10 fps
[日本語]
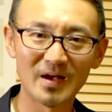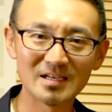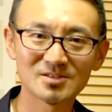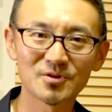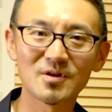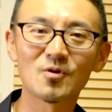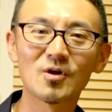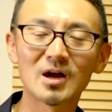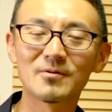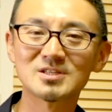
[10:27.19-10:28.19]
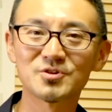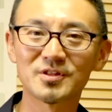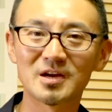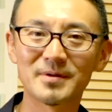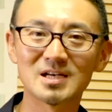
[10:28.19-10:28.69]
はいそれでは今回は以上に
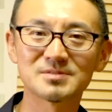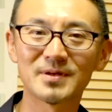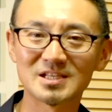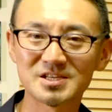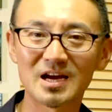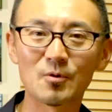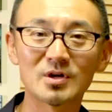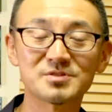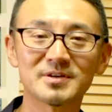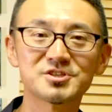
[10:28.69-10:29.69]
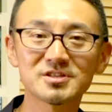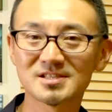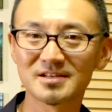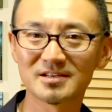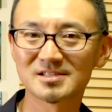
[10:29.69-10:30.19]
なりますまた次回お会いしましょう
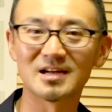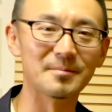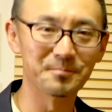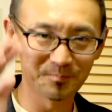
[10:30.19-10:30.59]
See you next time